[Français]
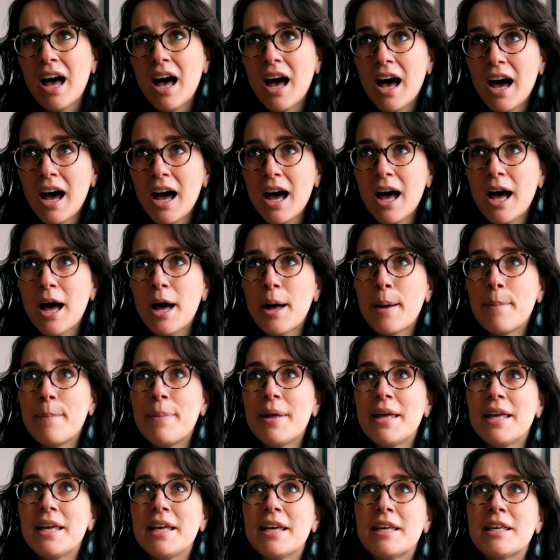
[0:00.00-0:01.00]

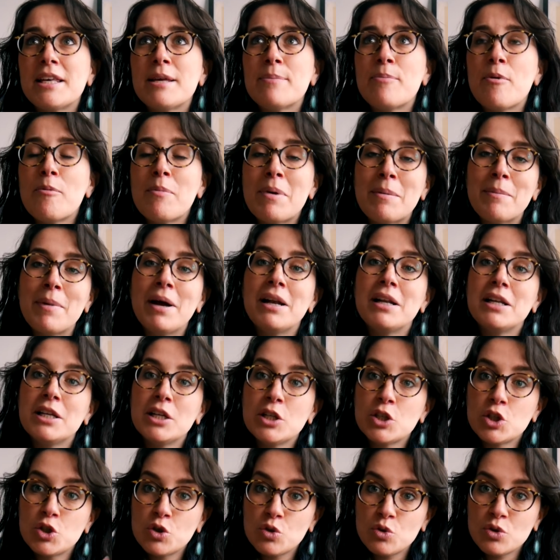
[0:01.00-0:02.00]
arabe et qui peut même
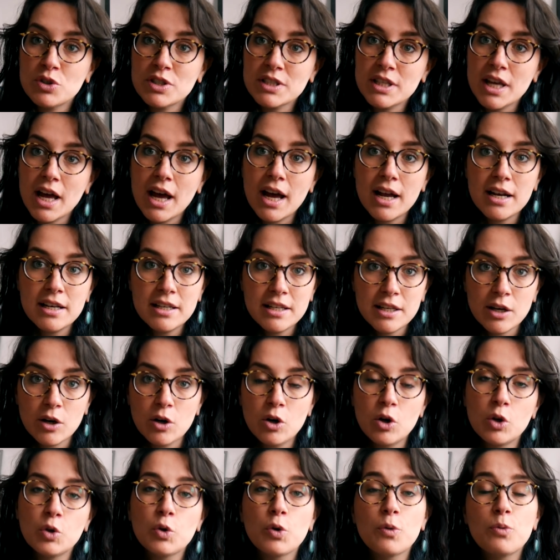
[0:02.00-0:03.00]
aller jusqu'à
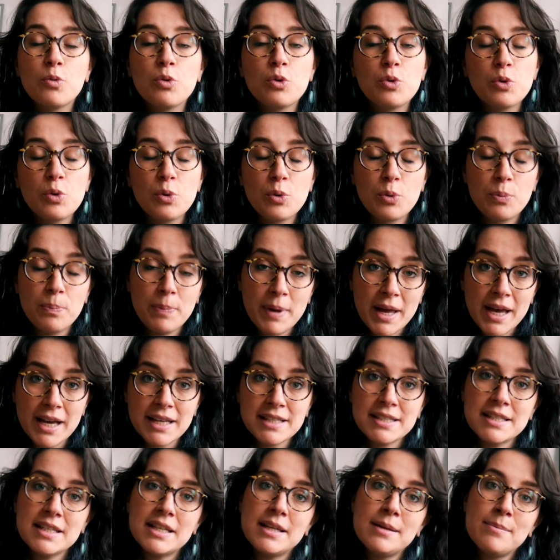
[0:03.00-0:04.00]
l'Iran, donc plutôt
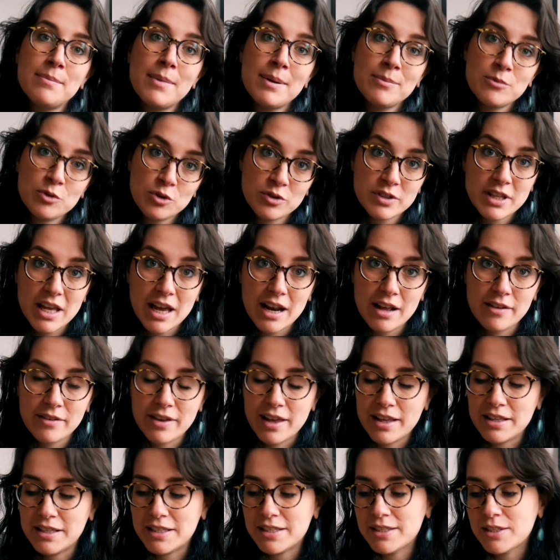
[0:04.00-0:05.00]
perse, et même jusqu'à
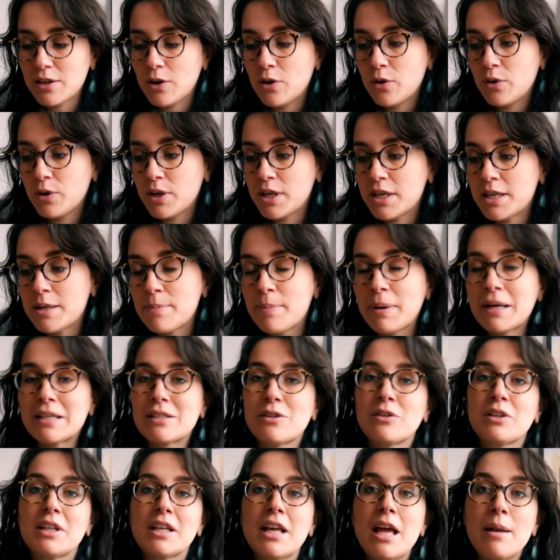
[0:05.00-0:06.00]
l'Afghanistan, et qui
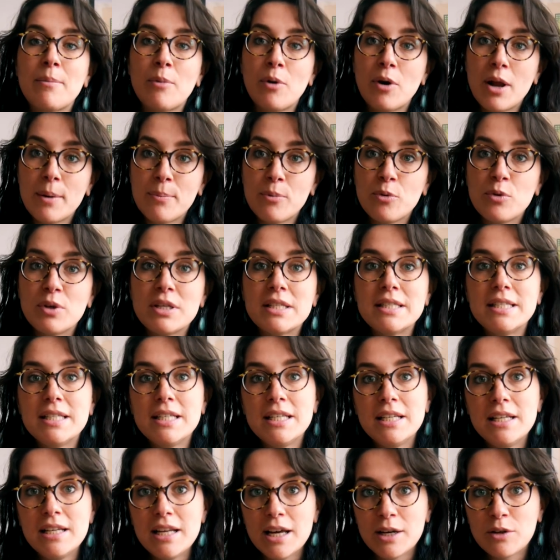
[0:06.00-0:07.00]
présente également la
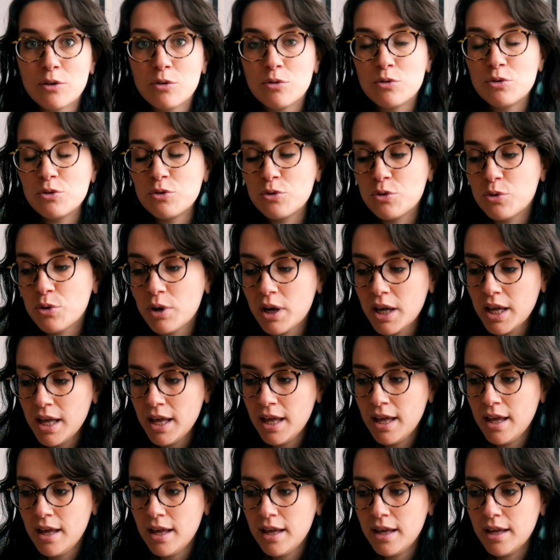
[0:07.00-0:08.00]
poésie, la culture,
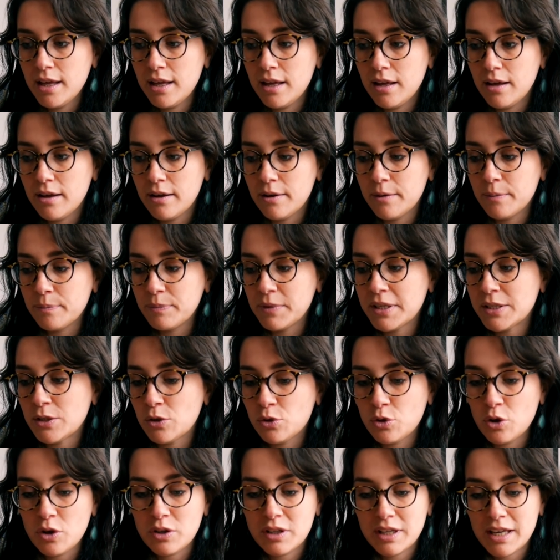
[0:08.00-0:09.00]
euh, des
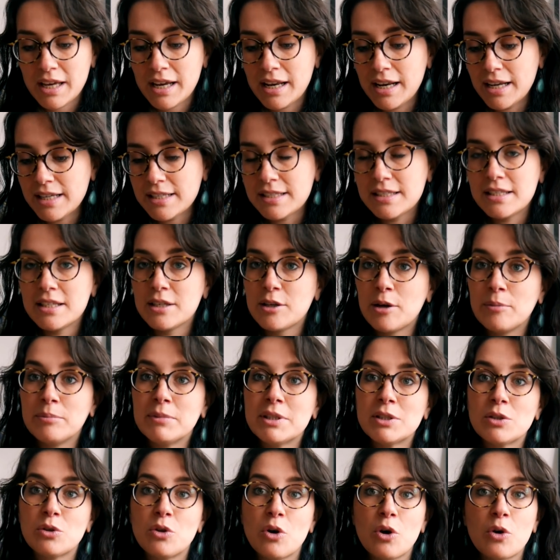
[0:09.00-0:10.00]
auteurs très classiques
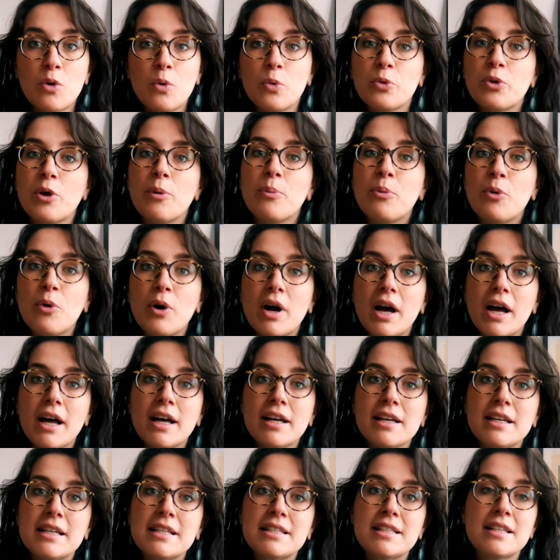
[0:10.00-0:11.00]
comme des auteurs
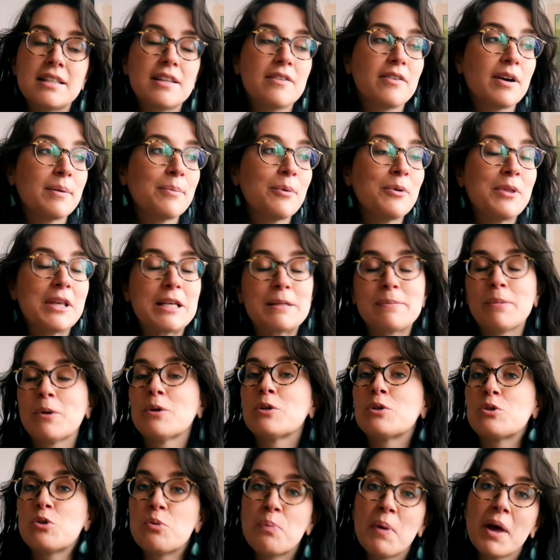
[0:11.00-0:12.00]
contemporains et c'était vraiment une
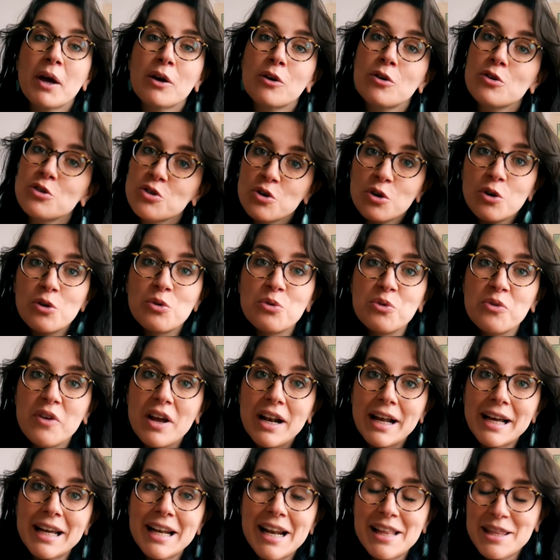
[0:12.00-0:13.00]
expérience super que je
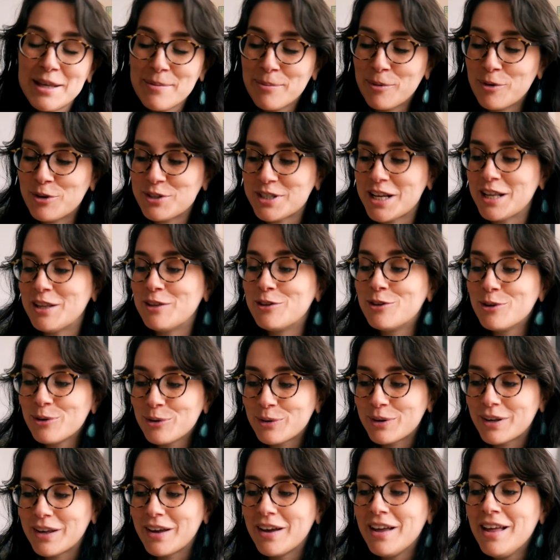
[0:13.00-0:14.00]
renouvellerai l'année prochaine.
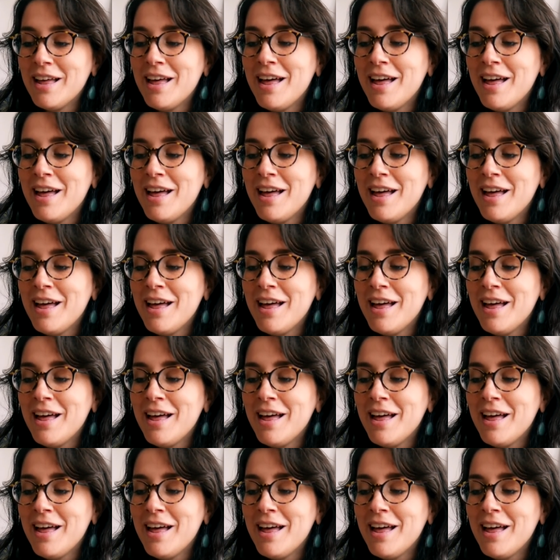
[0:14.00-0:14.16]
Donc